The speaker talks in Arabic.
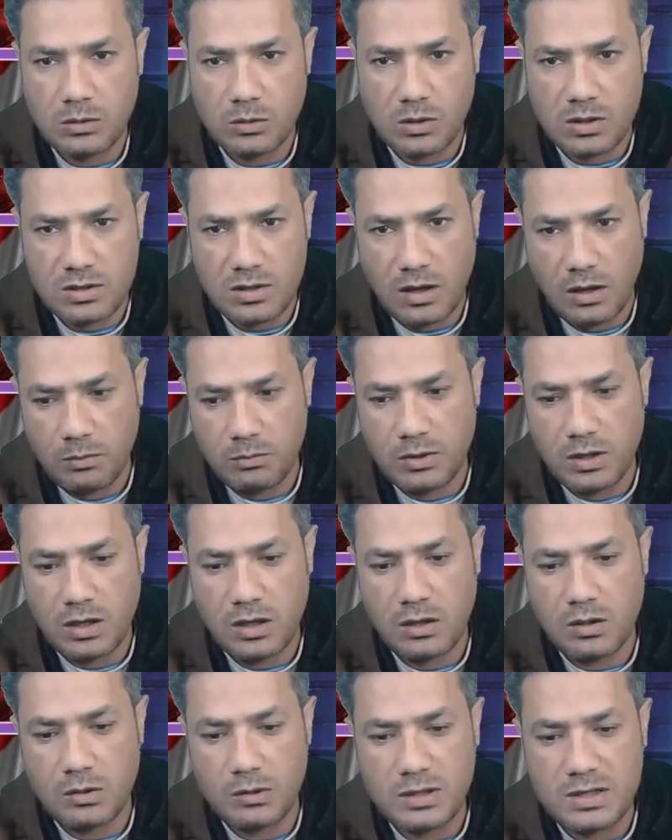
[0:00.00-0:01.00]

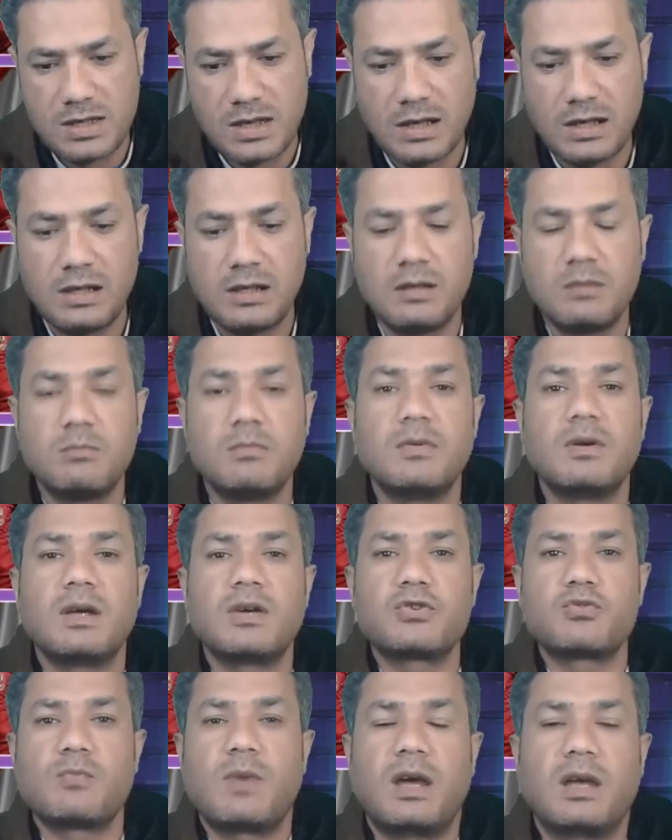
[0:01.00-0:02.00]
وصحبه وسلم
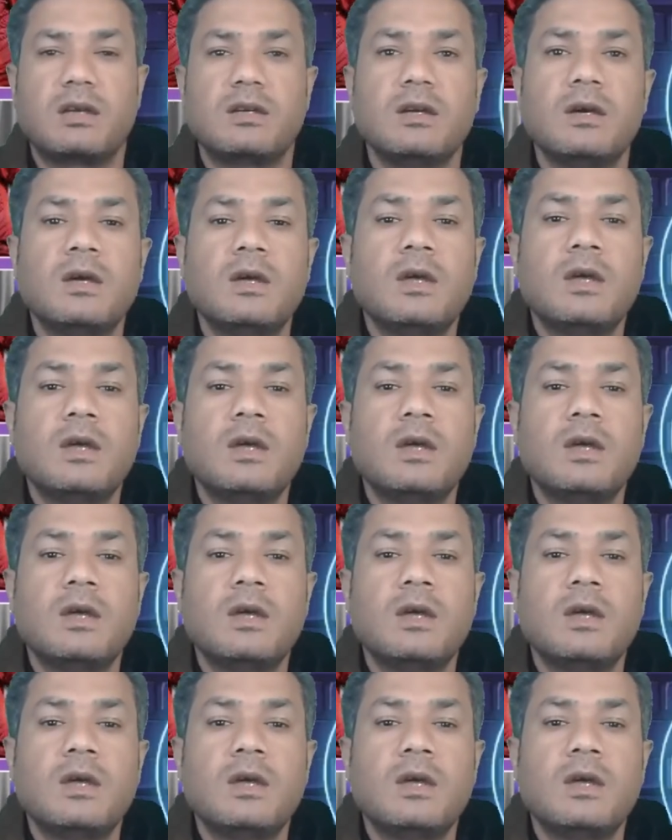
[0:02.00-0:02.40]
أجمعين